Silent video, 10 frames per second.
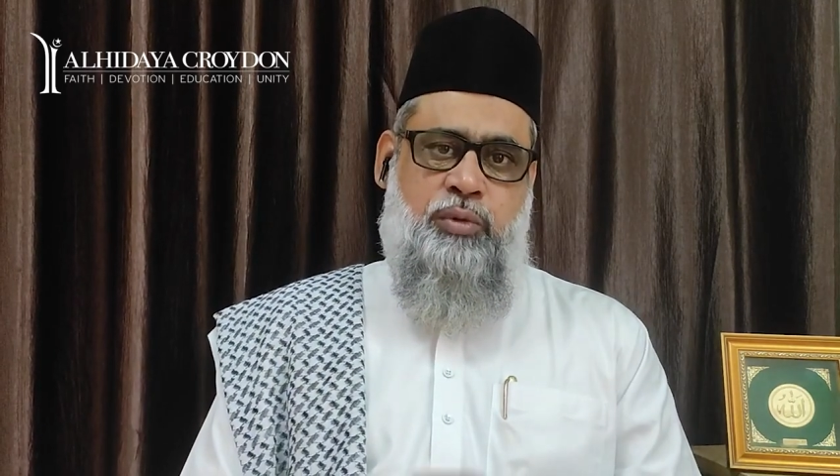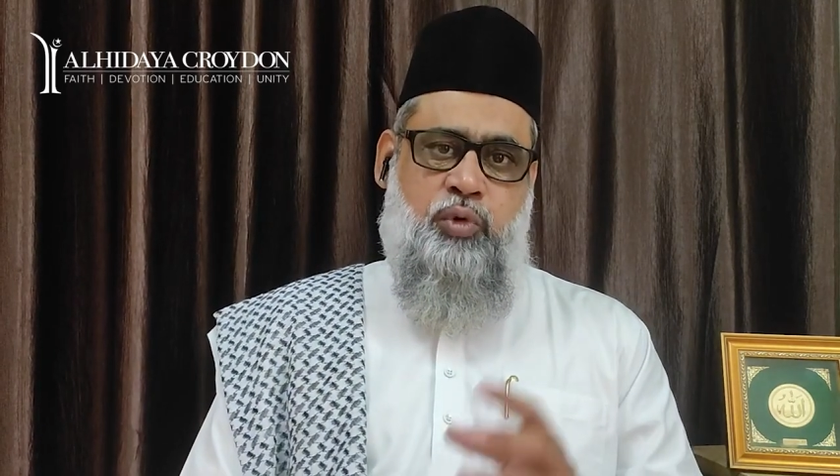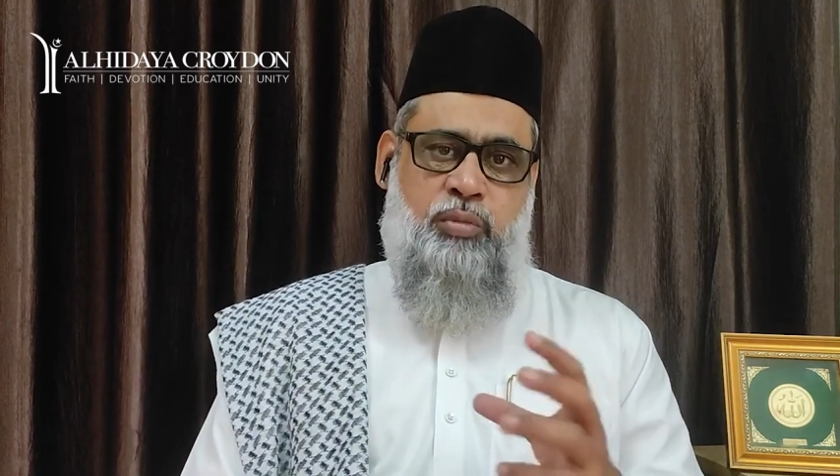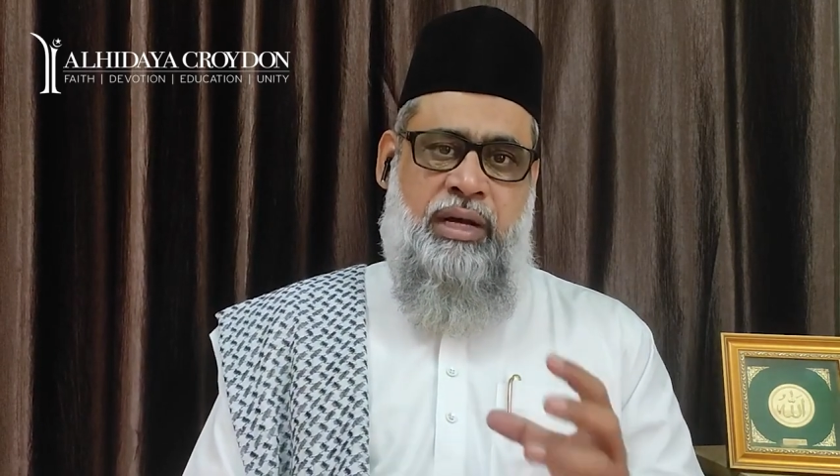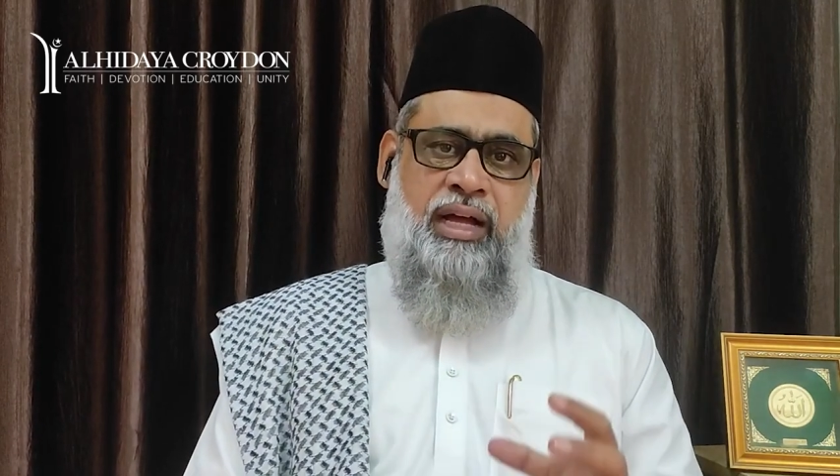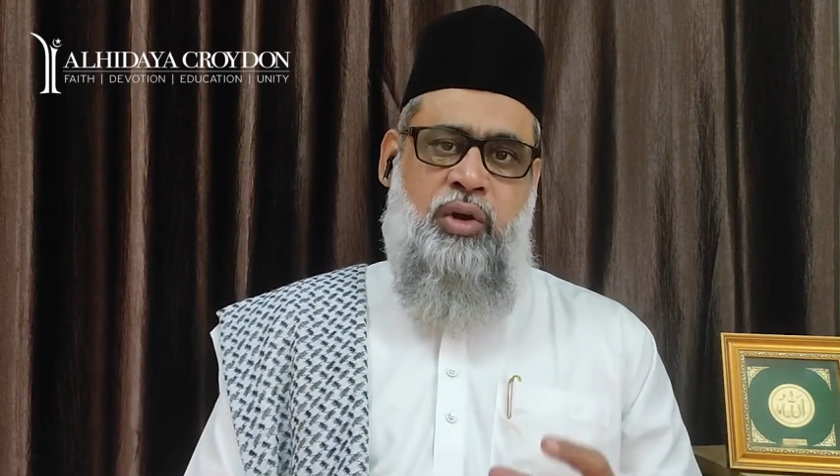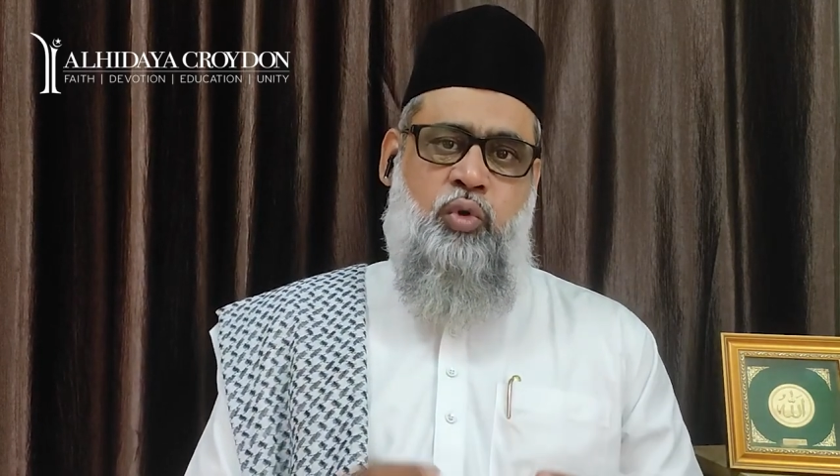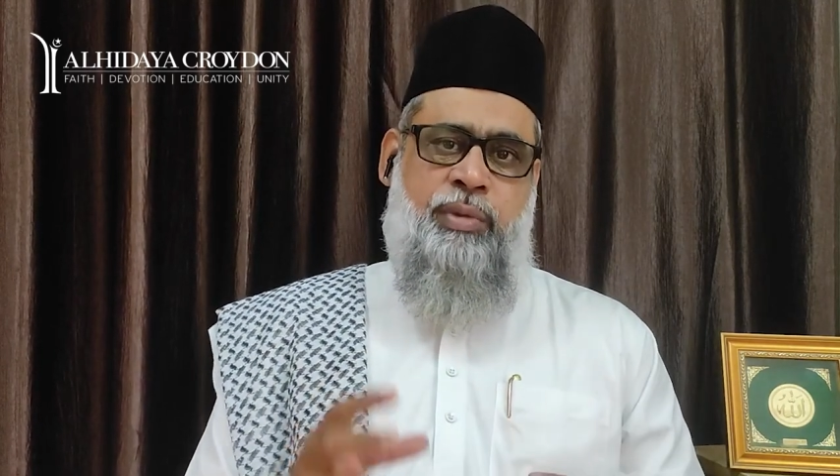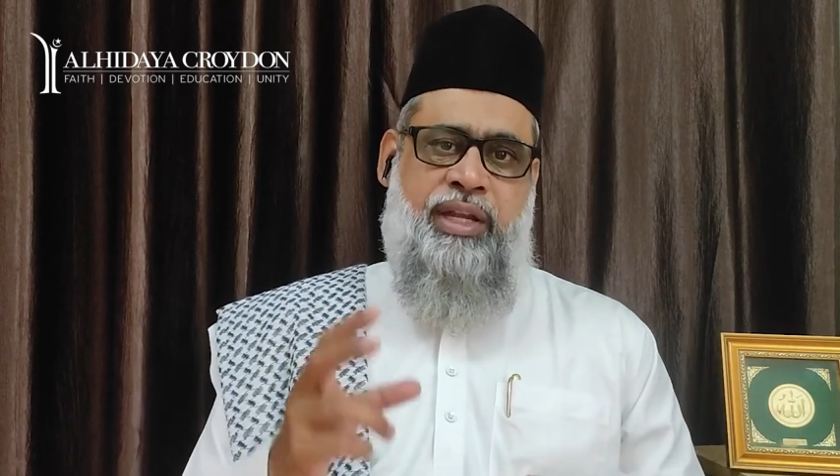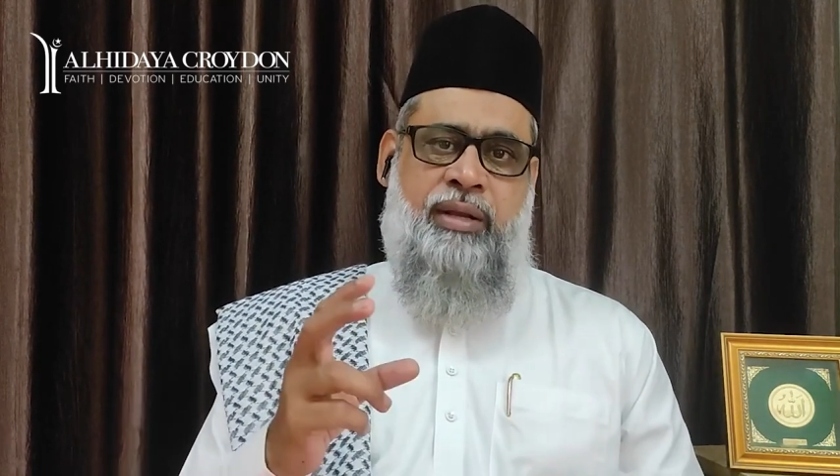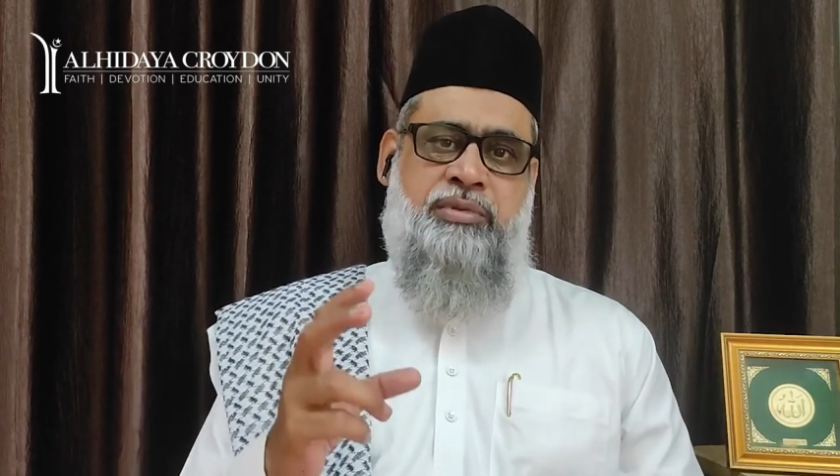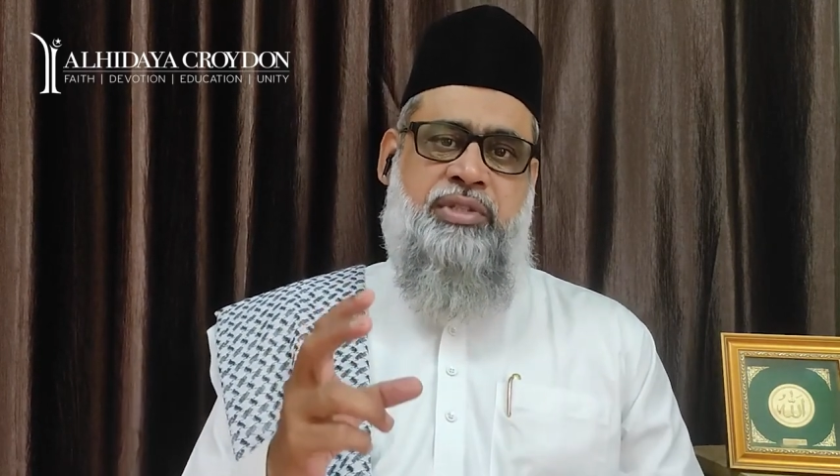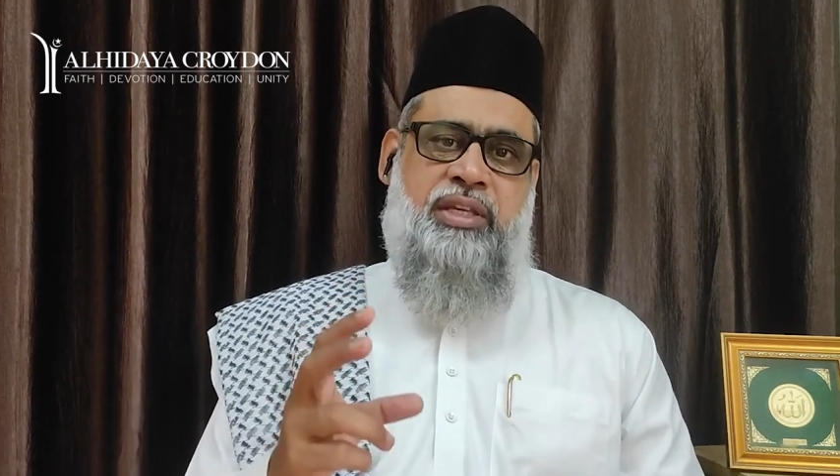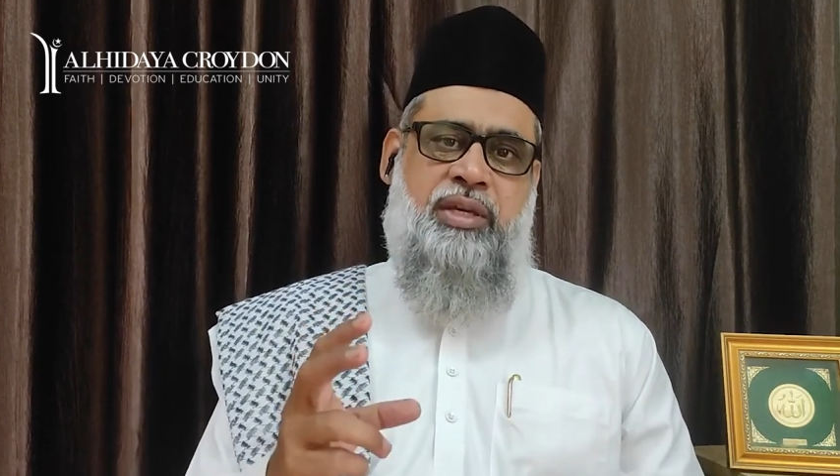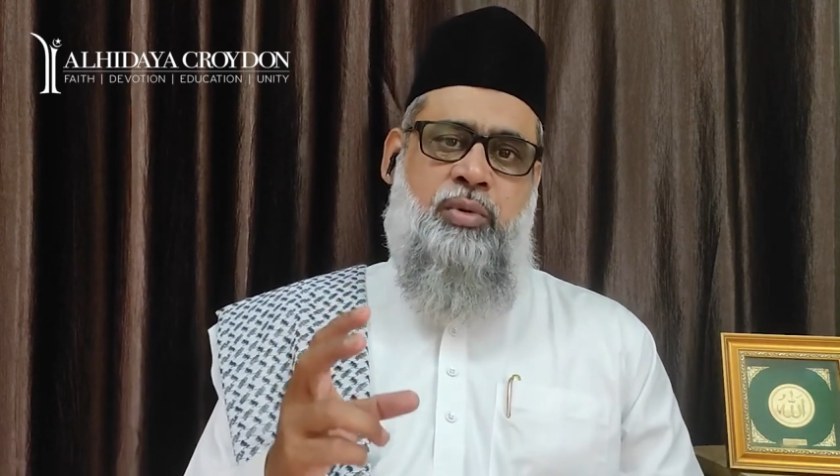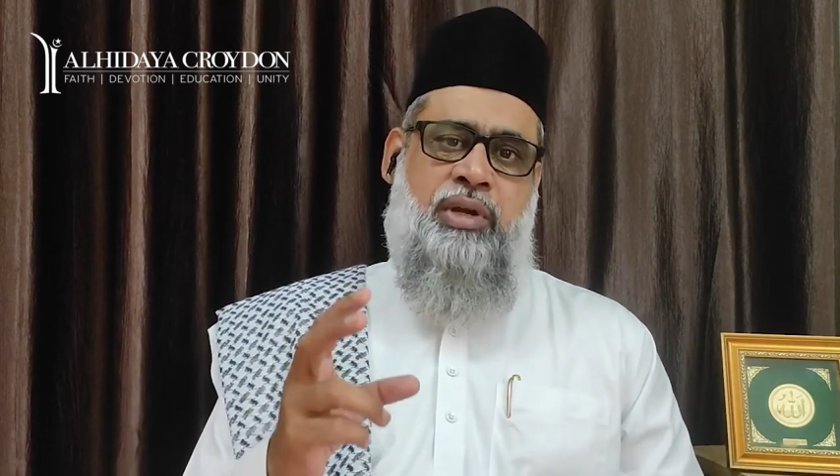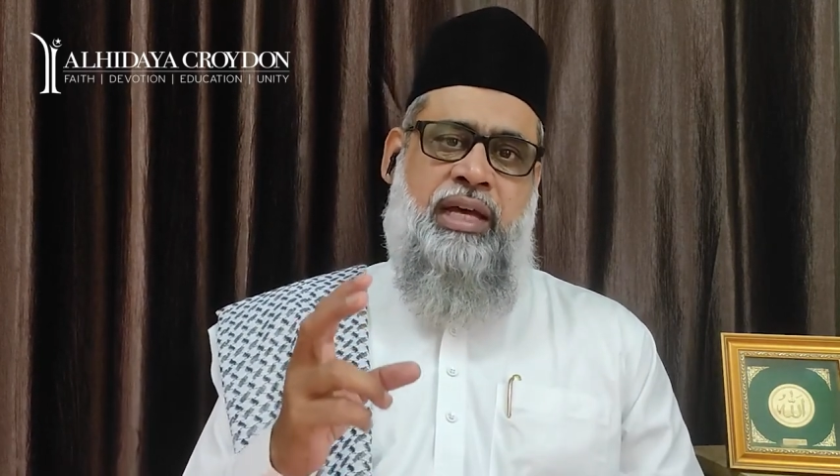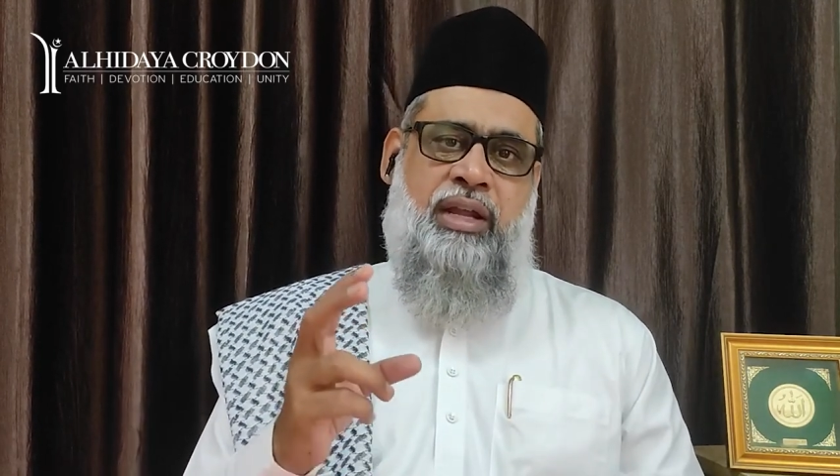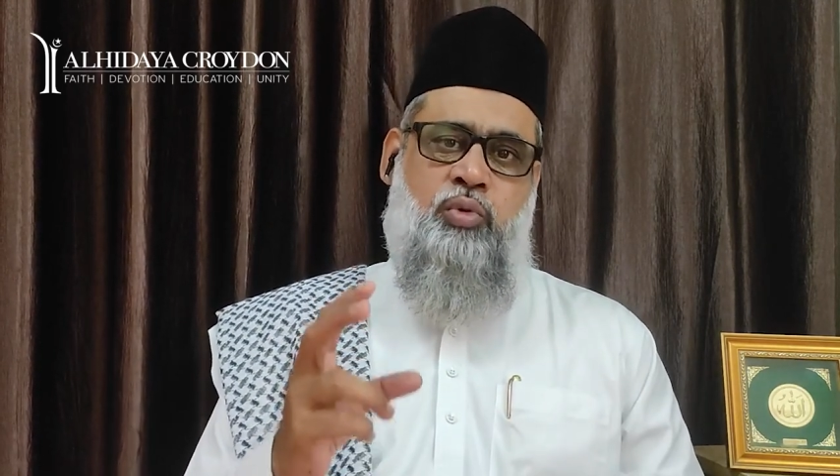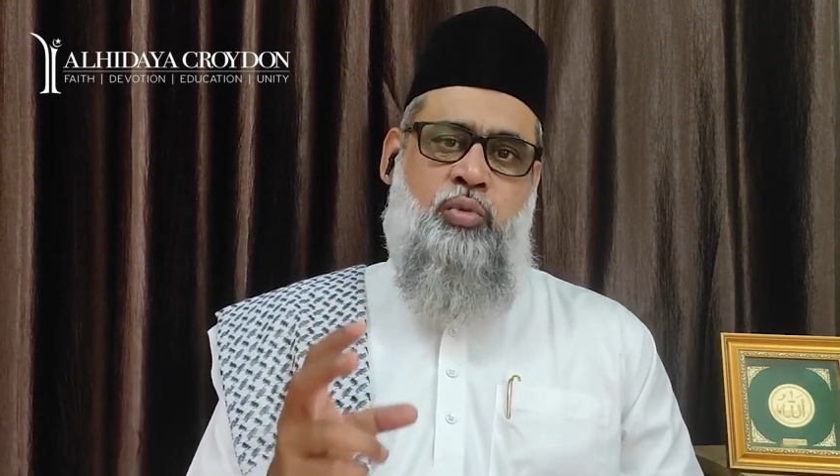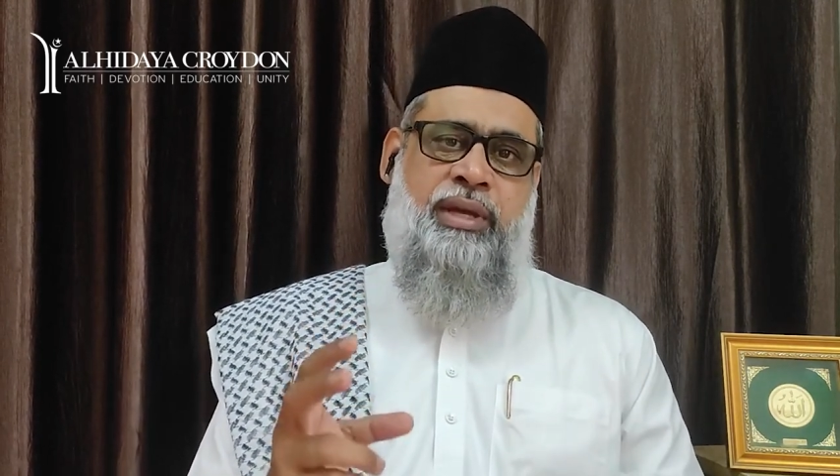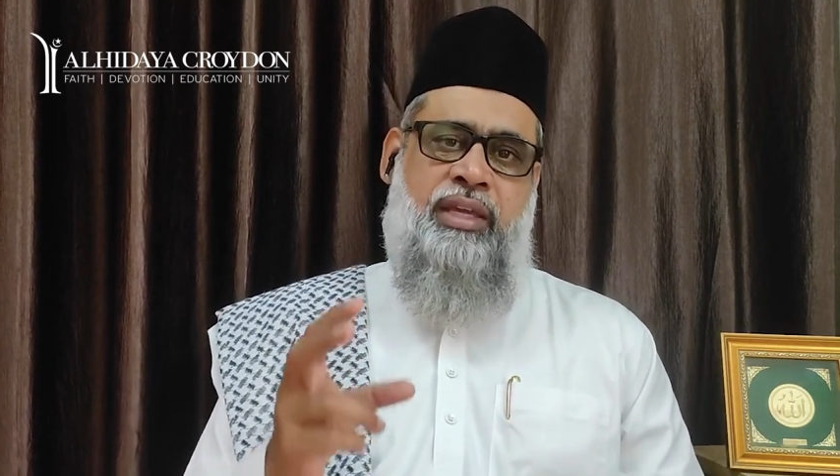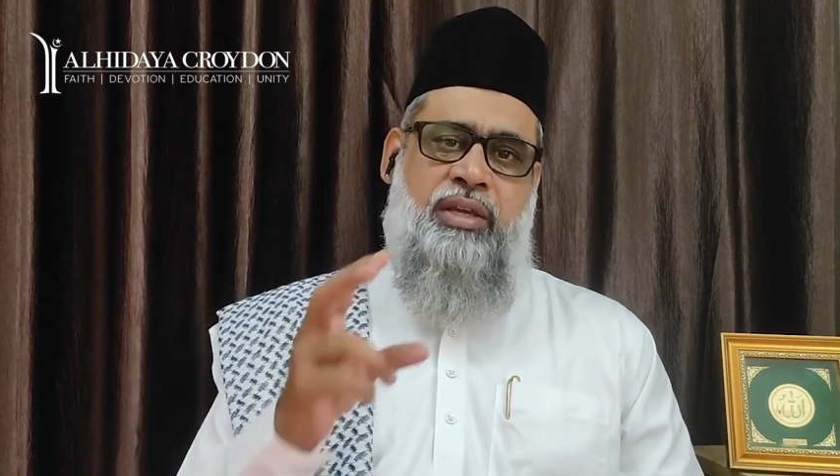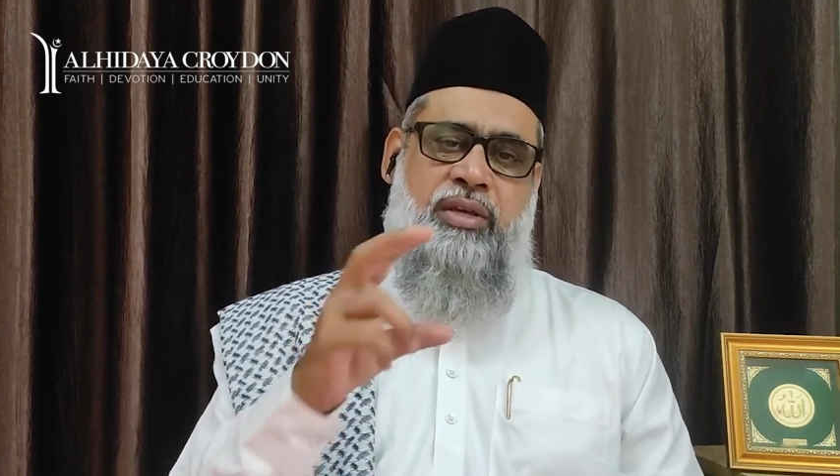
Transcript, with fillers: ஒக்குபா உபையிடம் சிக்கி கொண்டார் உபை